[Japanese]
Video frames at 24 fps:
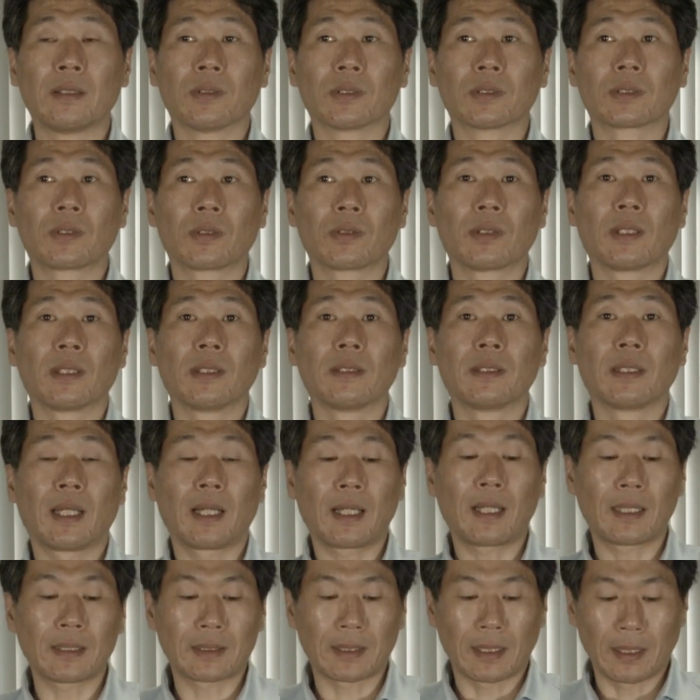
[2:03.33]
その
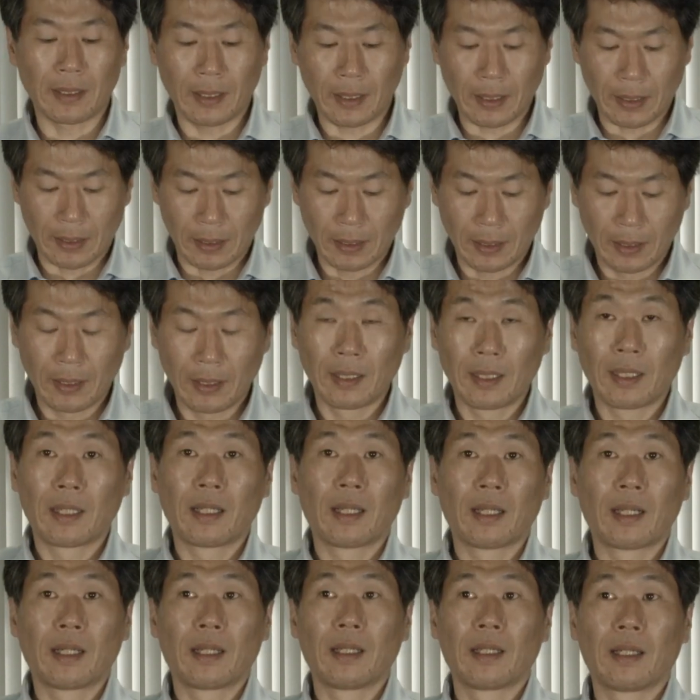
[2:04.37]
長さで
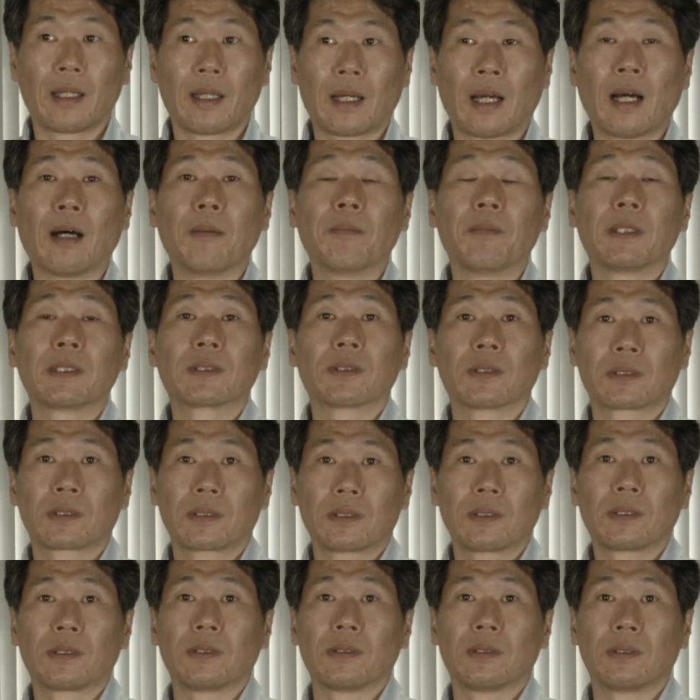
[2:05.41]
判別をす
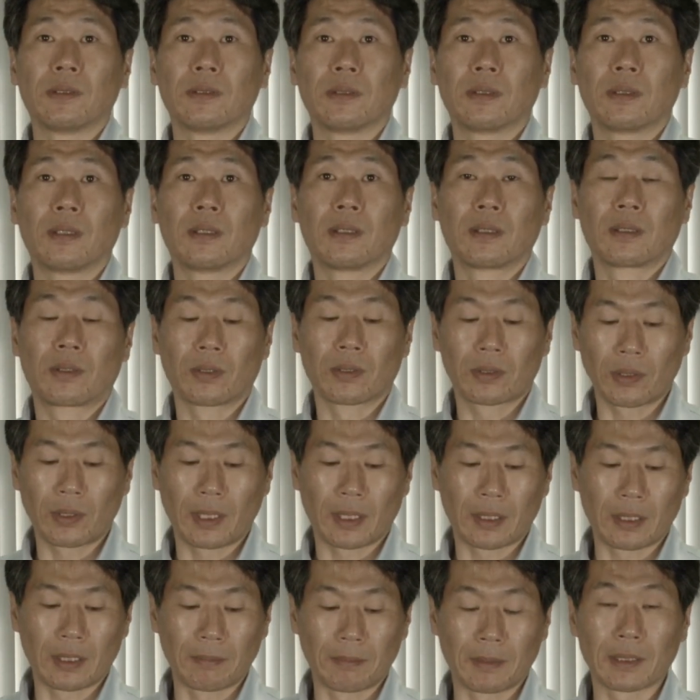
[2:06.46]
るっていうことを
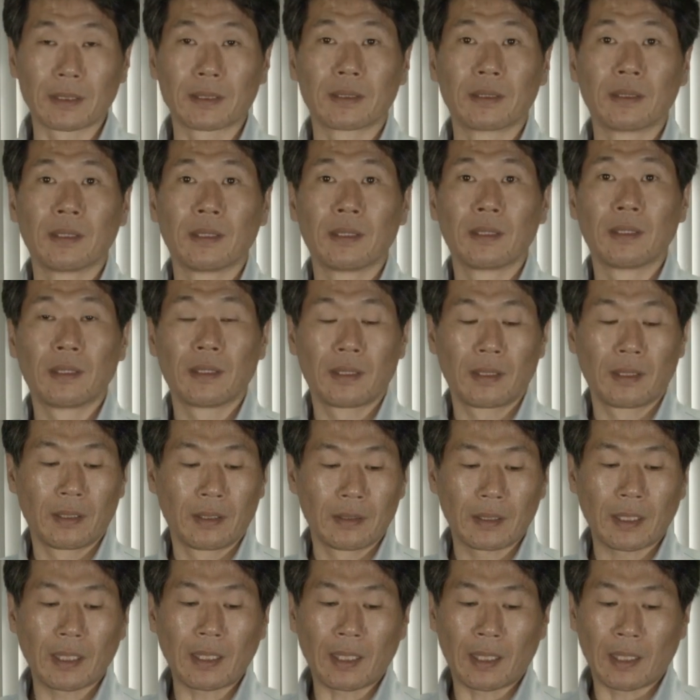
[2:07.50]
やってま
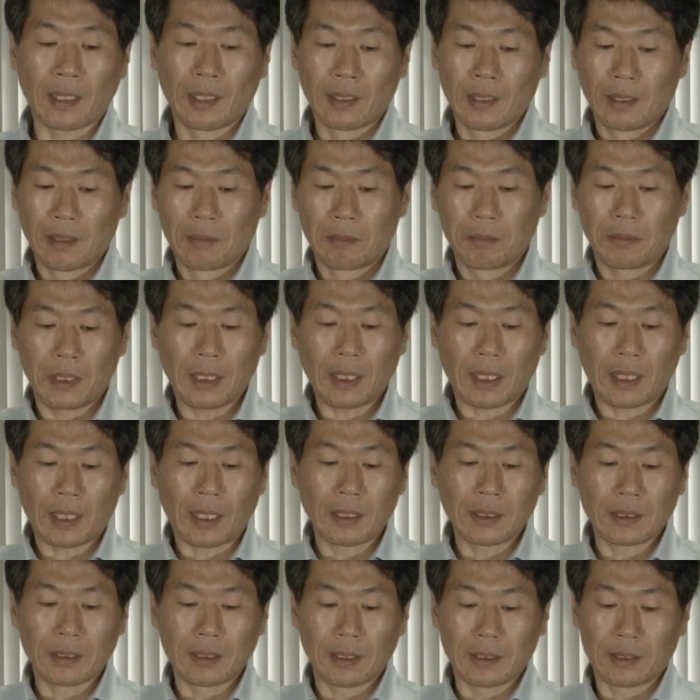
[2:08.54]
す。ただ、見た
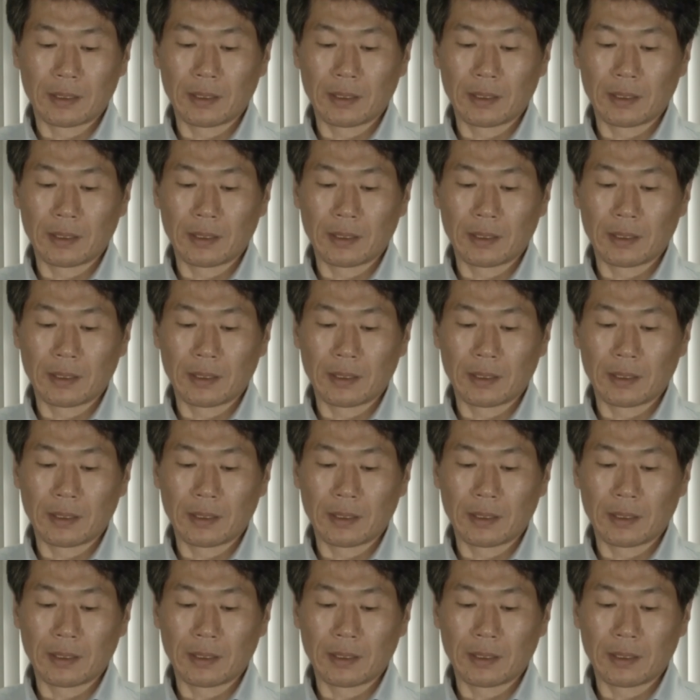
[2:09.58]
感じです